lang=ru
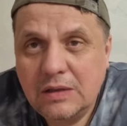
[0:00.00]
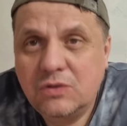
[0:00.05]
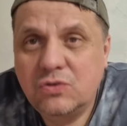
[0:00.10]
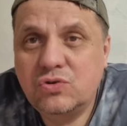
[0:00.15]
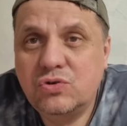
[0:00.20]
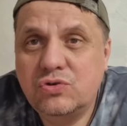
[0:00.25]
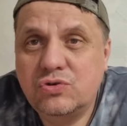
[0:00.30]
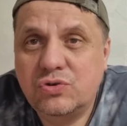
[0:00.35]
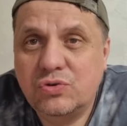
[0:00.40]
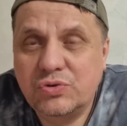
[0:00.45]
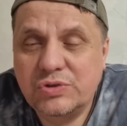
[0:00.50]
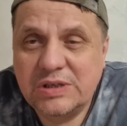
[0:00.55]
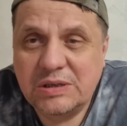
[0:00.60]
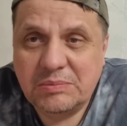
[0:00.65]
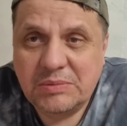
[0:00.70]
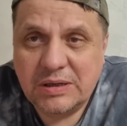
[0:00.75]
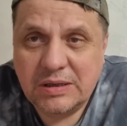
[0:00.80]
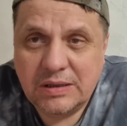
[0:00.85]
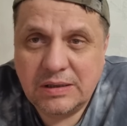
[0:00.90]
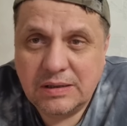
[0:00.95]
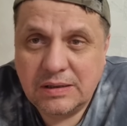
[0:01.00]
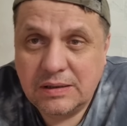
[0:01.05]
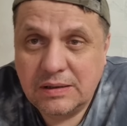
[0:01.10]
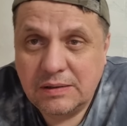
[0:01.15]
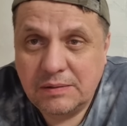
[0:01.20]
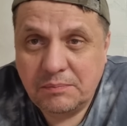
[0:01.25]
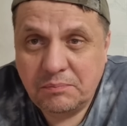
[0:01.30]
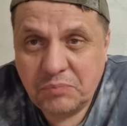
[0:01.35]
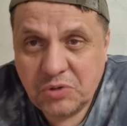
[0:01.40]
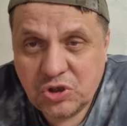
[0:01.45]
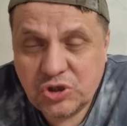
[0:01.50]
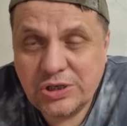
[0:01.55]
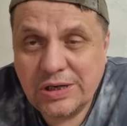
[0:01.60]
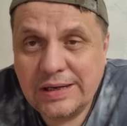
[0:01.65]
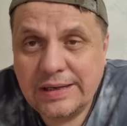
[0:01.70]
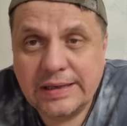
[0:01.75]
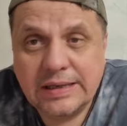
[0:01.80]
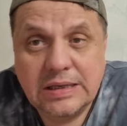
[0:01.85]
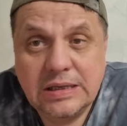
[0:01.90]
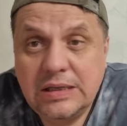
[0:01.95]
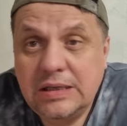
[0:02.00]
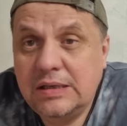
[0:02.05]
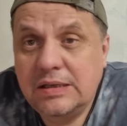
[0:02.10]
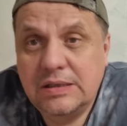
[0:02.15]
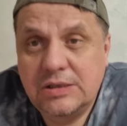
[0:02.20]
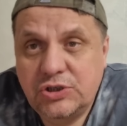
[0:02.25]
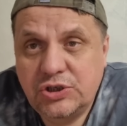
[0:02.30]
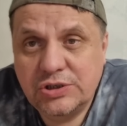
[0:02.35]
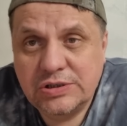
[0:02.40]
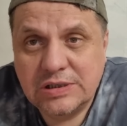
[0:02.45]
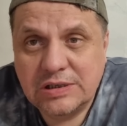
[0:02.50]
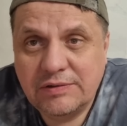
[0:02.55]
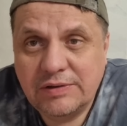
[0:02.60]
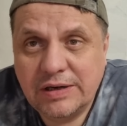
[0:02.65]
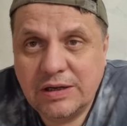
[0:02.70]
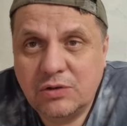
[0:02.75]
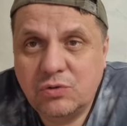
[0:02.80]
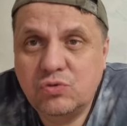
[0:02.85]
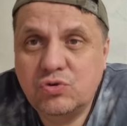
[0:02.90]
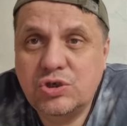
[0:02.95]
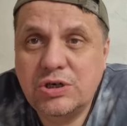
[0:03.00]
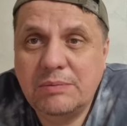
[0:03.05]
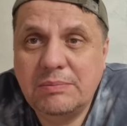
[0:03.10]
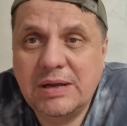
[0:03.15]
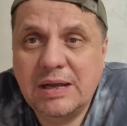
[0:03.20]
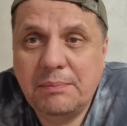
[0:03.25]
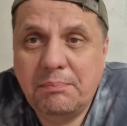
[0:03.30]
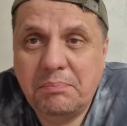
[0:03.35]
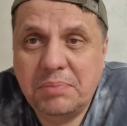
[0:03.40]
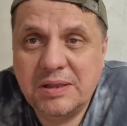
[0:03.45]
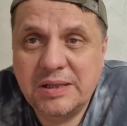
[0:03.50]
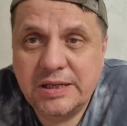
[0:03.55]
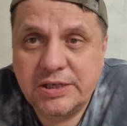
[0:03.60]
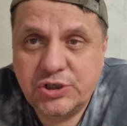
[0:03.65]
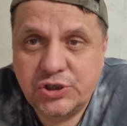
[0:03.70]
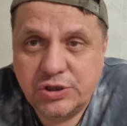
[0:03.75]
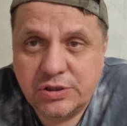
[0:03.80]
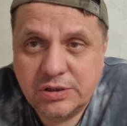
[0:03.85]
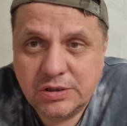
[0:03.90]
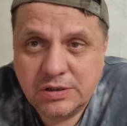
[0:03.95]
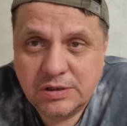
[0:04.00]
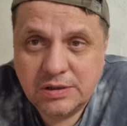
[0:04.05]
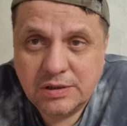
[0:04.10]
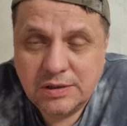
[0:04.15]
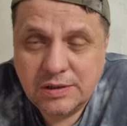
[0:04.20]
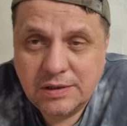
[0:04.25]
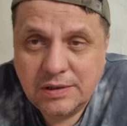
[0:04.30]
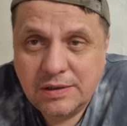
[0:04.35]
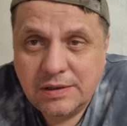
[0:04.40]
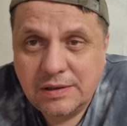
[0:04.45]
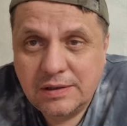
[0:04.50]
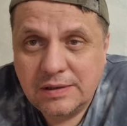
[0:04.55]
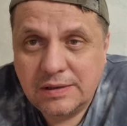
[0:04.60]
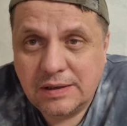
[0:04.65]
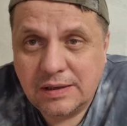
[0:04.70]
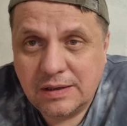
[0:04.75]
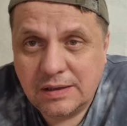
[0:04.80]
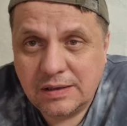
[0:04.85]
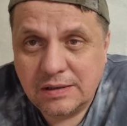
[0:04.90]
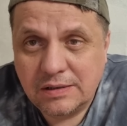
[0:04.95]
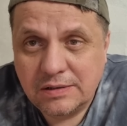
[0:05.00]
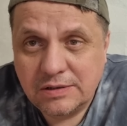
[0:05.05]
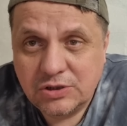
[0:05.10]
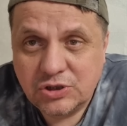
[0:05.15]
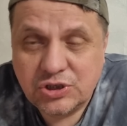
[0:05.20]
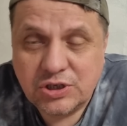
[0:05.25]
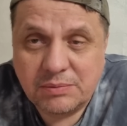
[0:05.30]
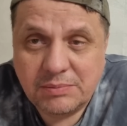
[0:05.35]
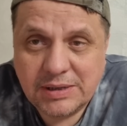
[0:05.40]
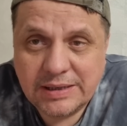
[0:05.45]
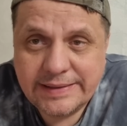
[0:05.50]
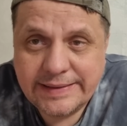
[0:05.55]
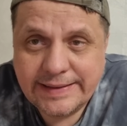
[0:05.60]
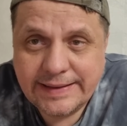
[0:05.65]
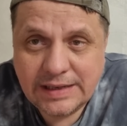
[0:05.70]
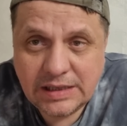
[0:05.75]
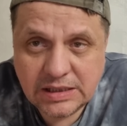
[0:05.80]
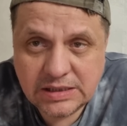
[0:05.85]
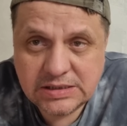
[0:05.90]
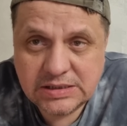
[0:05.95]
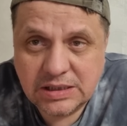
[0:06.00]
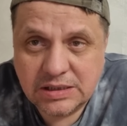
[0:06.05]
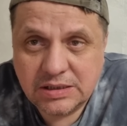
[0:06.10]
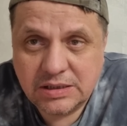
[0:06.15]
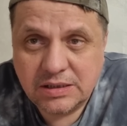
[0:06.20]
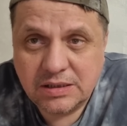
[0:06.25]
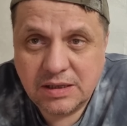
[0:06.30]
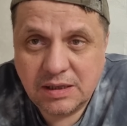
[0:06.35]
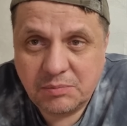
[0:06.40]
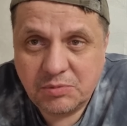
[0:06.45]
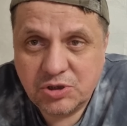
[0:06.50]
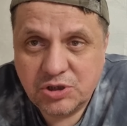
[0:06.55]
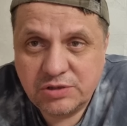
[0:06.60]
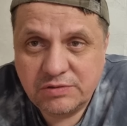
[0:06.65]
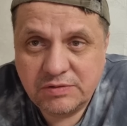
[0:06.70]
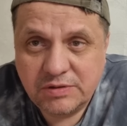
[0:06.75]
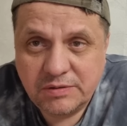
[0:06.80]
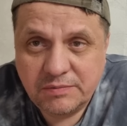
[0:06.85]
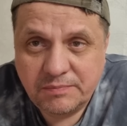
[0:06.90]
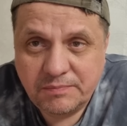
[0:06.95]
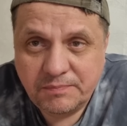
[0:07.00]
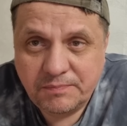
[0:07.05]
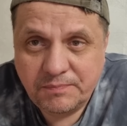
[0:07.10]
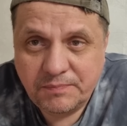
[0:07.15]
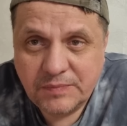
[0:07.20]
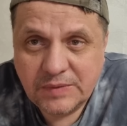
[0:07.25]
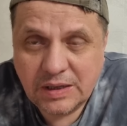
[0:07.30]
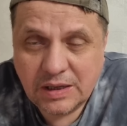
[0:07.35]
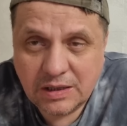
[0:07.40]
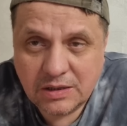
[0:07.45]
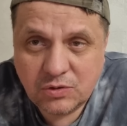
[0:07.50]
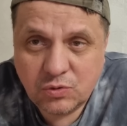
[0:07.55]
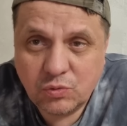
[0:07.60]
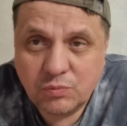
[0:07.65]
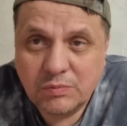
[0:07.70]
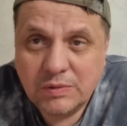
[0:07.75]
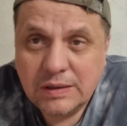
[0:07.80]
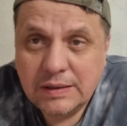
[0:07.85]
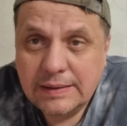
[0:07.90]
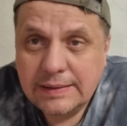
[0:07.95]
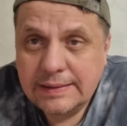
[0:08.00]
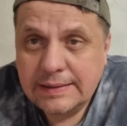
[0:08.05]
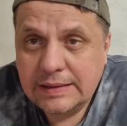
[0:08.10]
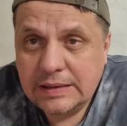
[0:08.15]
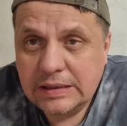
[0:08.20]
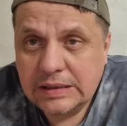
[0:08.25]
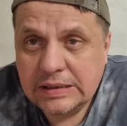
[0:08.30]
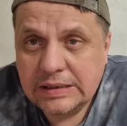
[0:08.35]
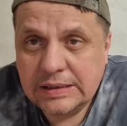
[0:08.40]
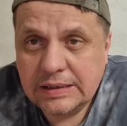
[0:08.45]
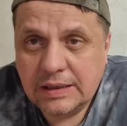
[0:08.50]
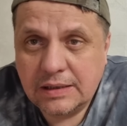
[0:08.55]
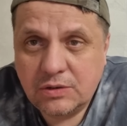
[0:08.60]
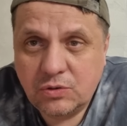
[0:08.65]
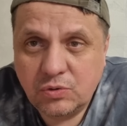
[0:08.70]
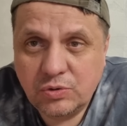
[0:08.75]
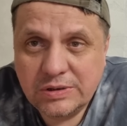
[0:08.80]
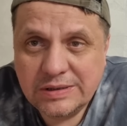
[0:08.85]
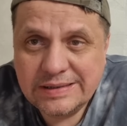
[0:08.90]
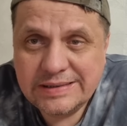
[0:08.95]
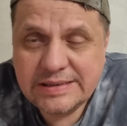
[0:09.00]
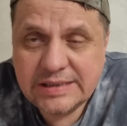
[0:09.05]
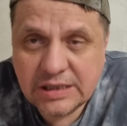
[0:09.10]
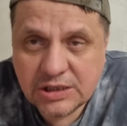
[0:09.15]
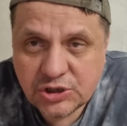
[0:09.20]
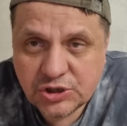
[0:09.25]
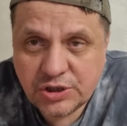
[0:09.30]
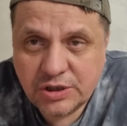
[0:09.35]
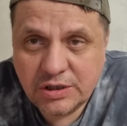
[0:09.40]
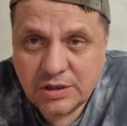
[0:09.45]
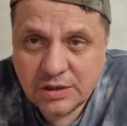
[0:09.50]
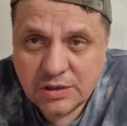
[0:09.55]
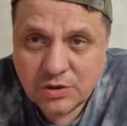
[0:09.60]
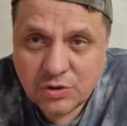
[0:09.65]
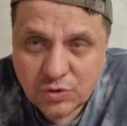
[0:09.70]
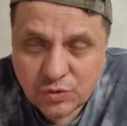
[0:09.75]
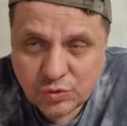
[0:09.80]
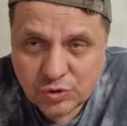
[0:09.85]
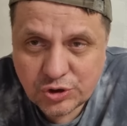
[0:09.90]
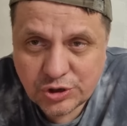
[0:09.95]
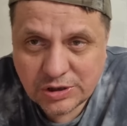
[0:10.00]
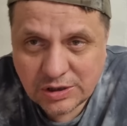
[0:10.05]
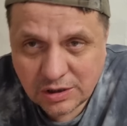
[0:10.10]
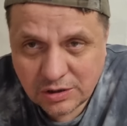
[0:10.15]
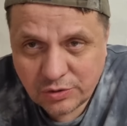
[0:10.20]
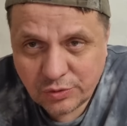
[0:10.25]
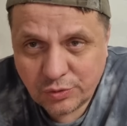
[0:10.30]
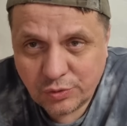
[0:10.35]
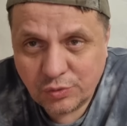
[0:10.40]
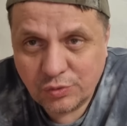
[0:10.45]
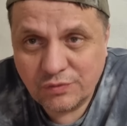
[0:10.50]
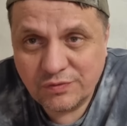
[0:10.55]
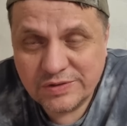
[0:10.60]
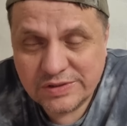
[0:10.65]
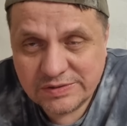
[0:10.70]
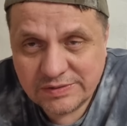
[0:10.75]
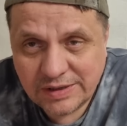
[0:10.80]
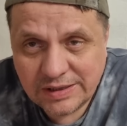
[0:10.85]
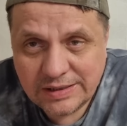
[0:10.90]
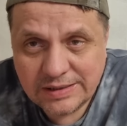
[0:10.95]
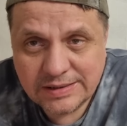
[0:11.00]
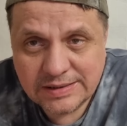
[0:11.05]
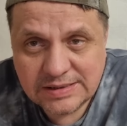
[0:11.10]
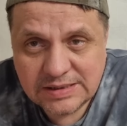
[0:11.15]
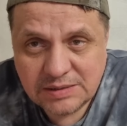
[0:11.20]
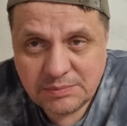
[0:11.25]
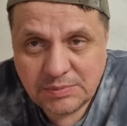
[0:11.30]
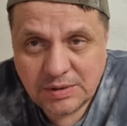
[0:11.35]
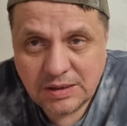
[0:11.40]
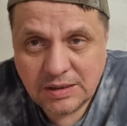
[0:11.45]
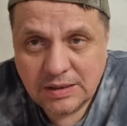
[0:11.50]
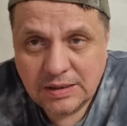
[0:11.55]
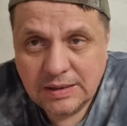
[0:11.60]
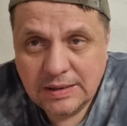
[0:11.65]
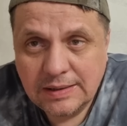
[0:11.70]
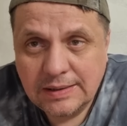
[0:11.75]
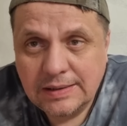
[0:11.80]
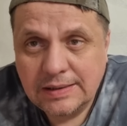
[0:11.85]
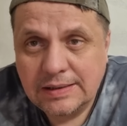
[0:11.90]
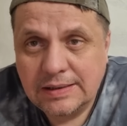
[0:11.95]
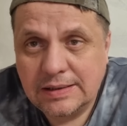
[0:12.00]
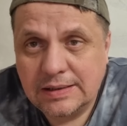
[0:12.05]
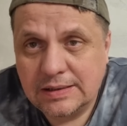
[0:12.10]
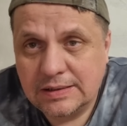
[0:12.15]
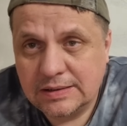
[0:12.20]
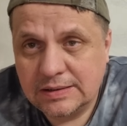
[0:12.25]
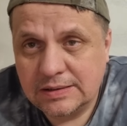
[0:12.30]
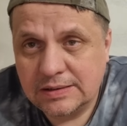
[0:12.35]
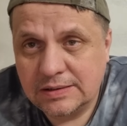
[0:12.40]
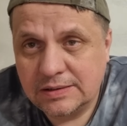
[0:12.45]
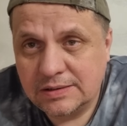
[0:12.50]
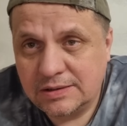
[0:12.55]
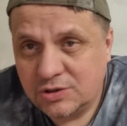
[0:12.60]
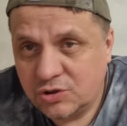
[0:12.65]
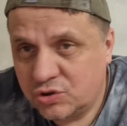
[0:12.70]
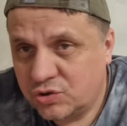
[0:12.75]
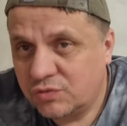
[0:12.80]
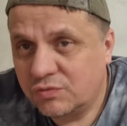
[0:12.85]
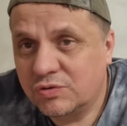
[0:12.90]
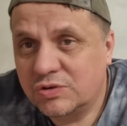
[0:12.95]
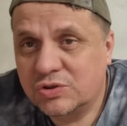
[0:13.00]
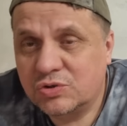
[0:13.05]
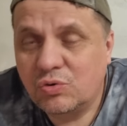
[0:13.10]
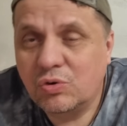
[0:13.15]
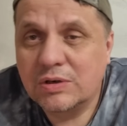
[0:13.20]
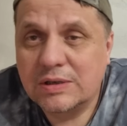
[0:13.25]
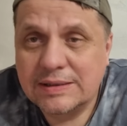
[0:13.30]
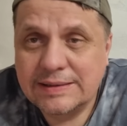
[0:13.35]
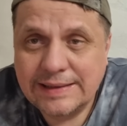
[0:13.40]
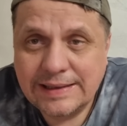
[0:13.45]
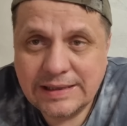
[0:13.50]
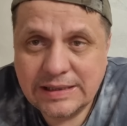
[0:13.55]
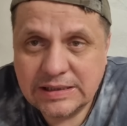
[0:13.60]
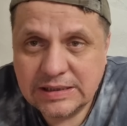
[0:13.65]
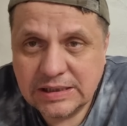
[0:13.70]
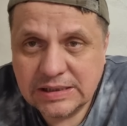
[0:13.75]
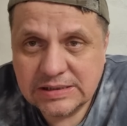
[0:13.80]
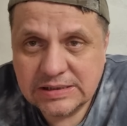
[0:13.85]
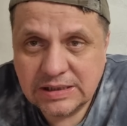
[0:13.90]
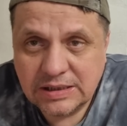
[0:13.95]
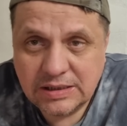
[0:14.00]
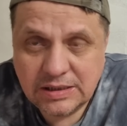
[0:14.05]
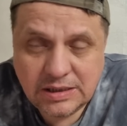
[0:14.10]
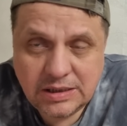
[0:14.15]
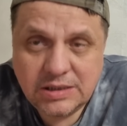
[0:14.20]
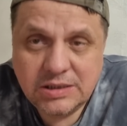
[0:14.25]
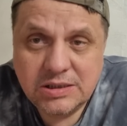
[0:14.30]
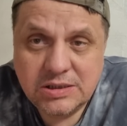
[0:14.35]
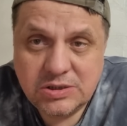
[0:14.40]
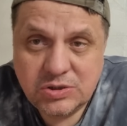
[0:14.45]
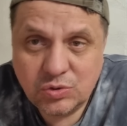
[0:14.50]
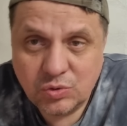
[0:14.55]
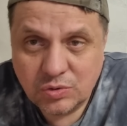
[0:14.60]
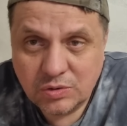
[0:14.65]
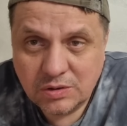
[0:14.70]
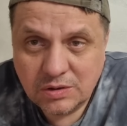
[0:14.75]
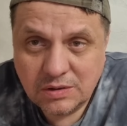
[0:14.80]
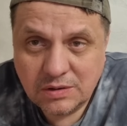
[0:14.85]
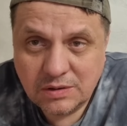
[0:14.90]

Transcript: Ну что ж, друзья мои, печально. И, честно говоря, душа моя плачет о шамане Александре Габышеве. О, том, о той тяжкой ноши, которую он взвалил на себя э, еще вот сколько-то лет назад. И несет.